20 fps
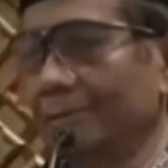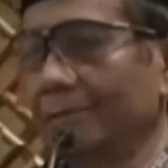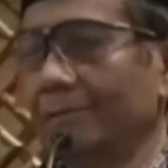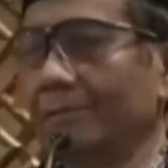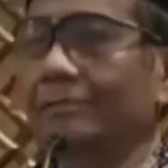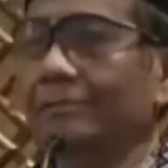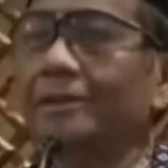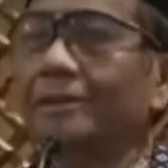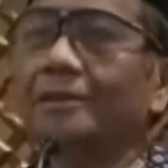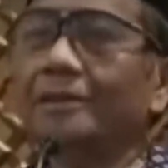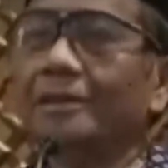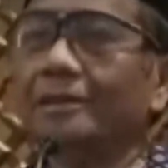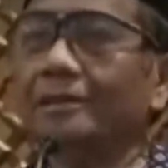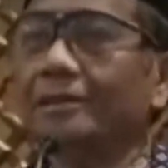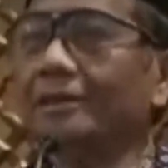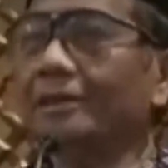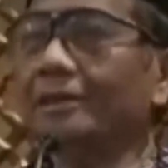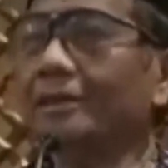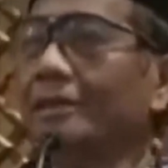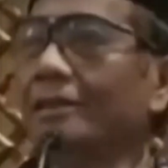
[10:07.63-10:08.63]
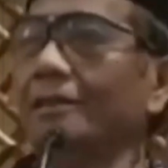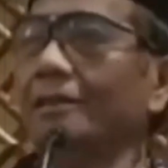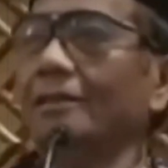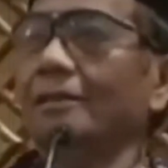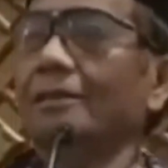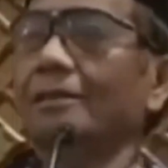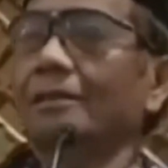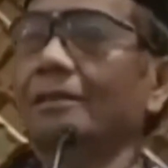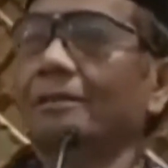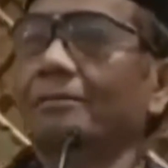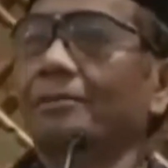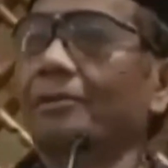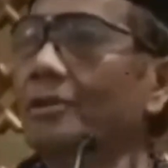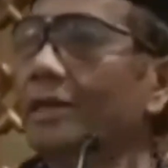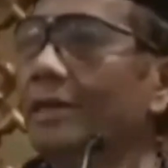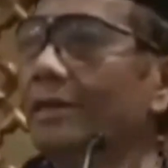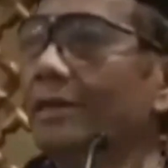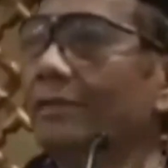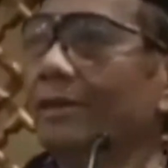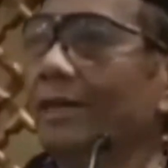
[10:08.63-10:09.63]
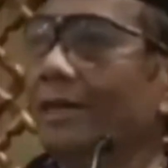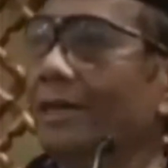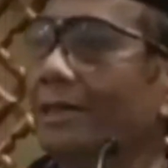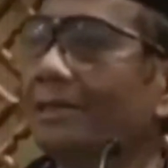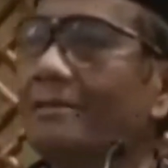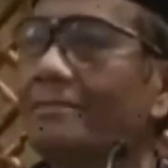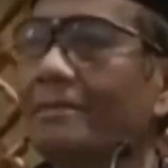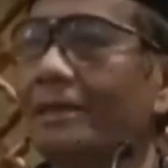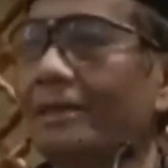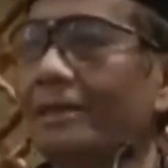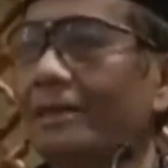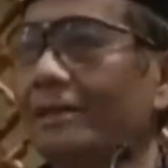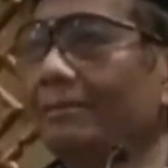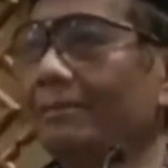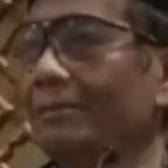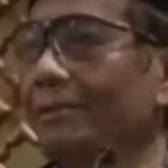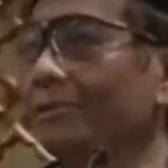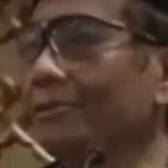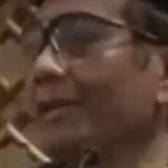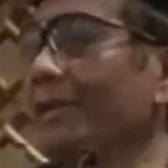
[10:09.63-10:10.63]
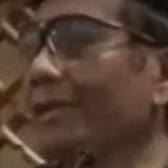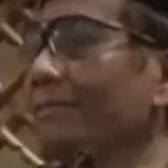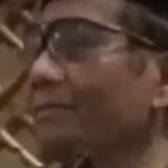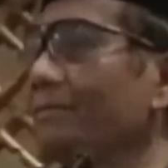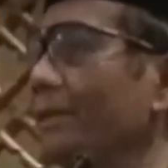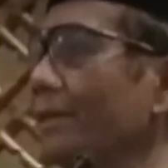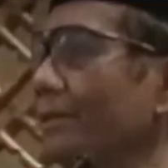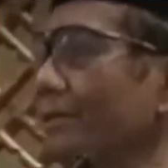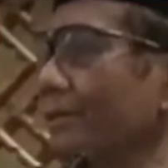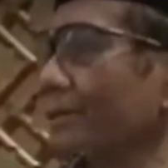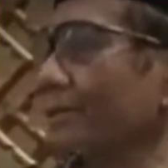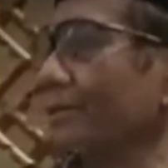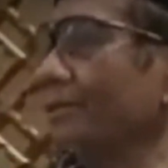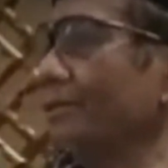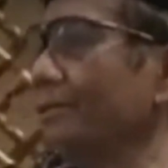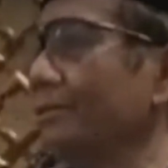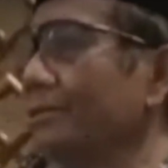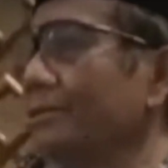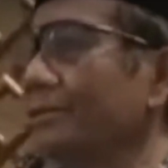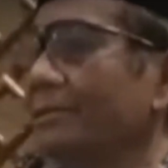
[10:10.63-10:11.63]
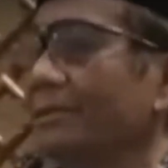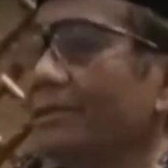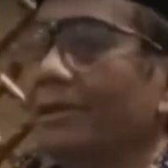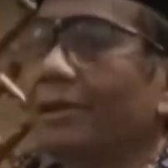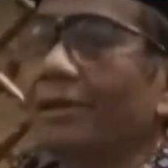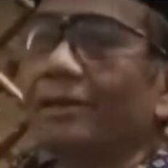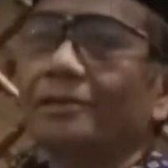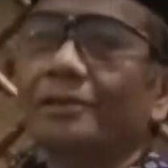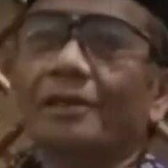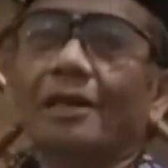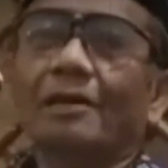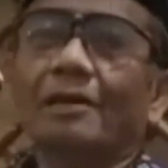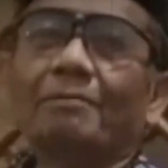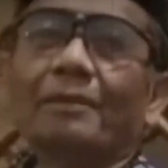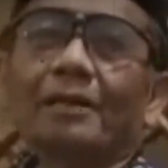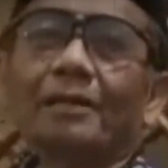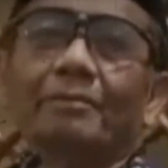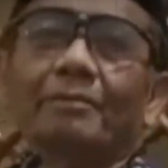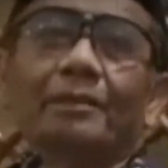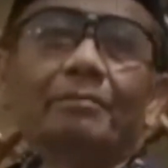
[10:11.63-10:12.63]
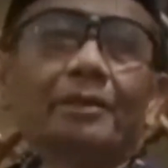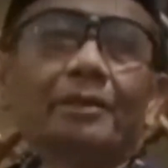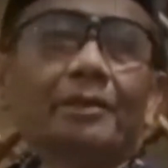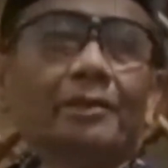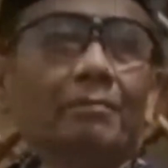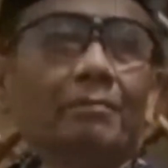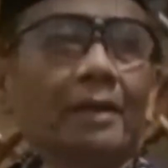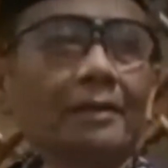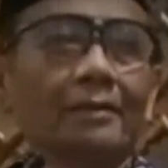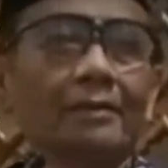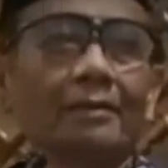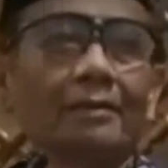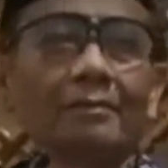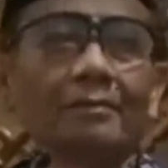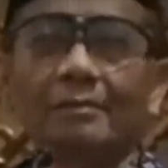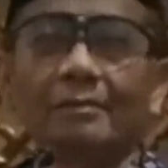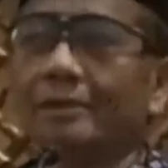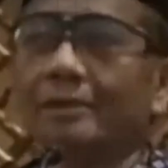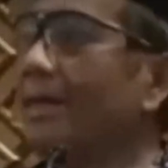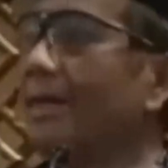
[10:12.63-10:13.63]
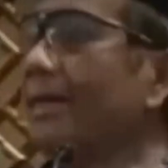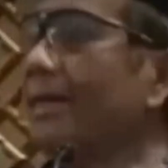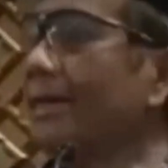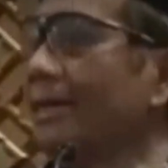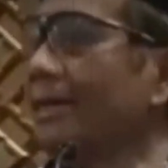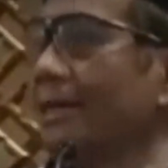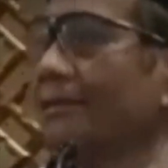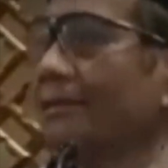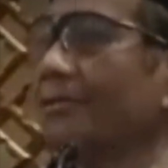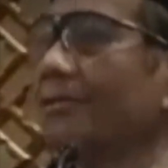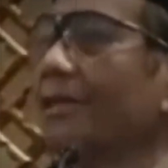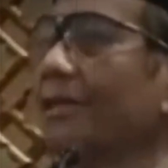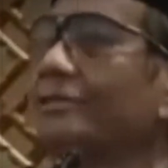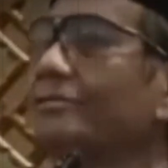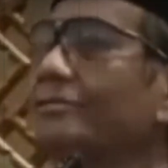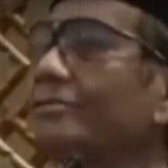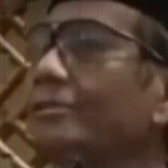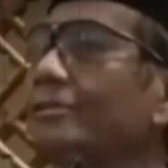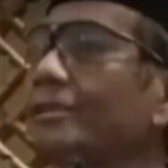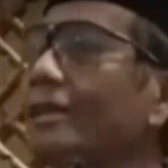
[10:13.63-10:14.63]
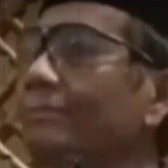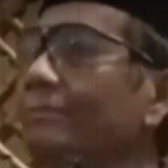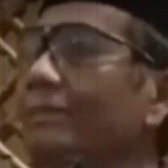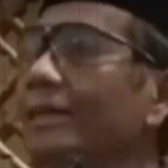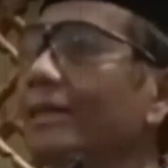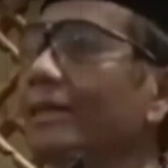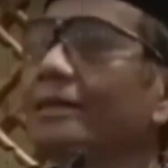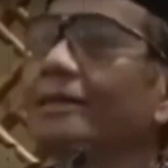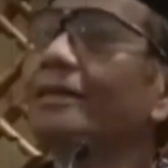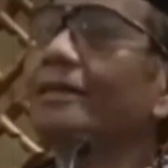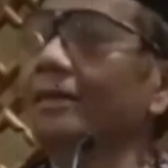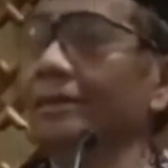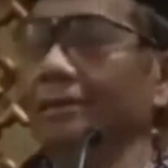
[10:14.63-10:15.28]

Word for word: Bisa di Brunei juga kan sama. Apa saudara pernah di situ ada sidang parlemen berdebat gitu? Nah, ada, langsung aja sultan bilang gini.